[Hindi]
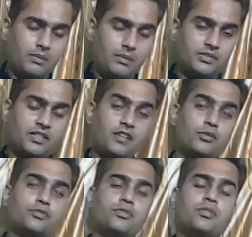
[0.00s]
नमस्कार
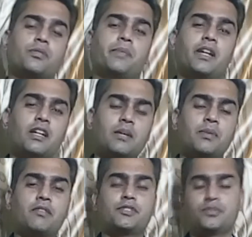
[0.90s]
दोस्तों मेरा नाम
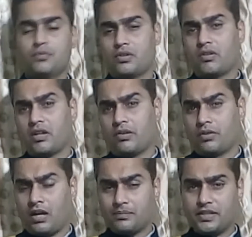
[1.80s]
है विष्णु
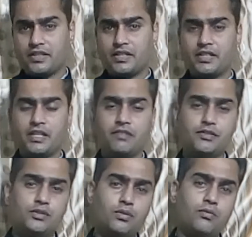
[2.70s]
और आप देख रहे हैं
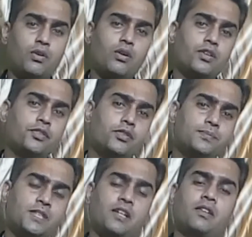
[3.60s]
विष्णु ब्लॉगर
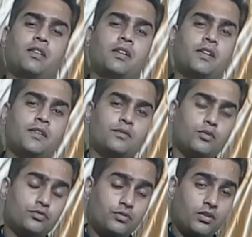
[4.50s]
यूट्यूब चैनल
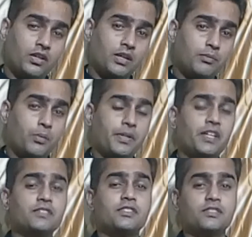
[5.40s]
दोस्तों अगर हम
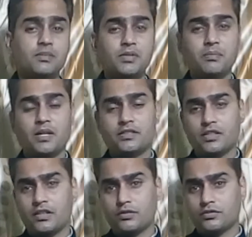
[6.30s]
ऑपरेटिंग सिस्टम की बात
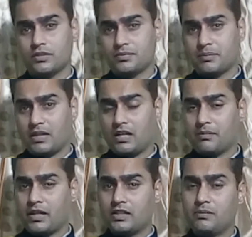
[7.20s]
करें तो सबसे पहले
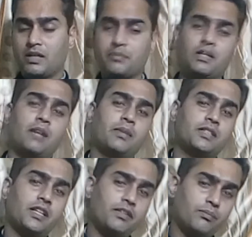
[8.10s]
हमारे दिमाग में नाम
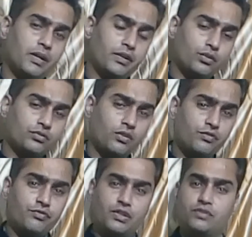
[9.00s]
आता है
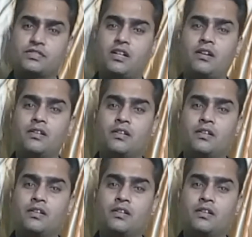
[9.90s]
माइक्रोसॉफ्ट विंडोज़ का